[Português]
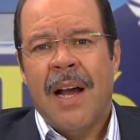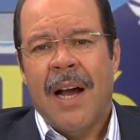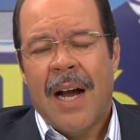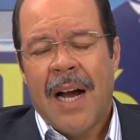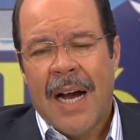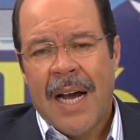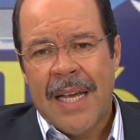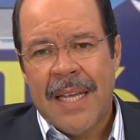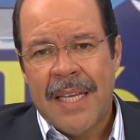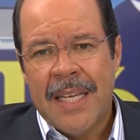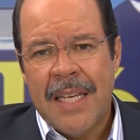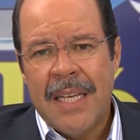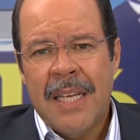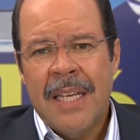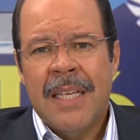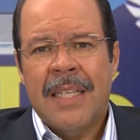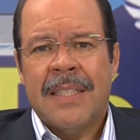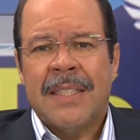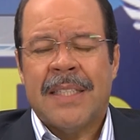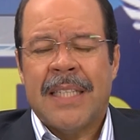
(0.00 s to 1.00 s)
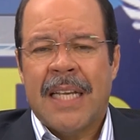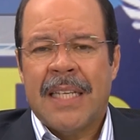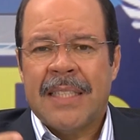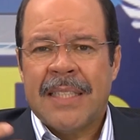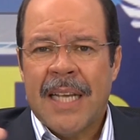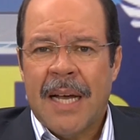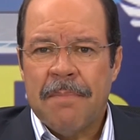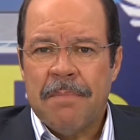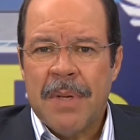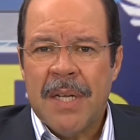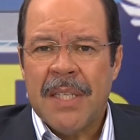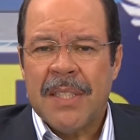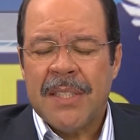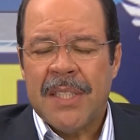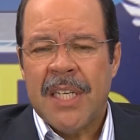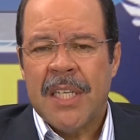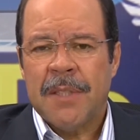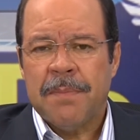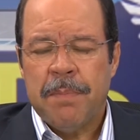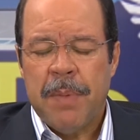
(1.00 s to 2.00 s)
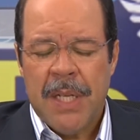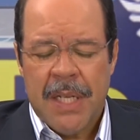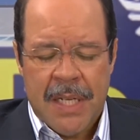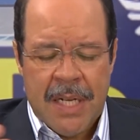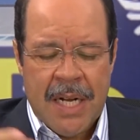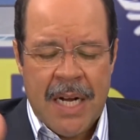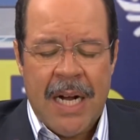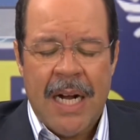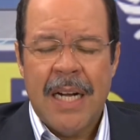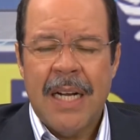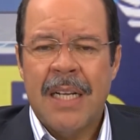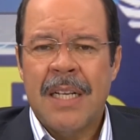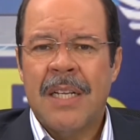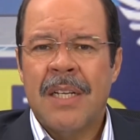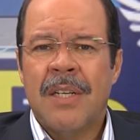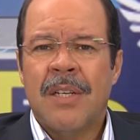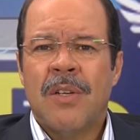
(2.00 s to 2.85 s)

aí sem saber se explicar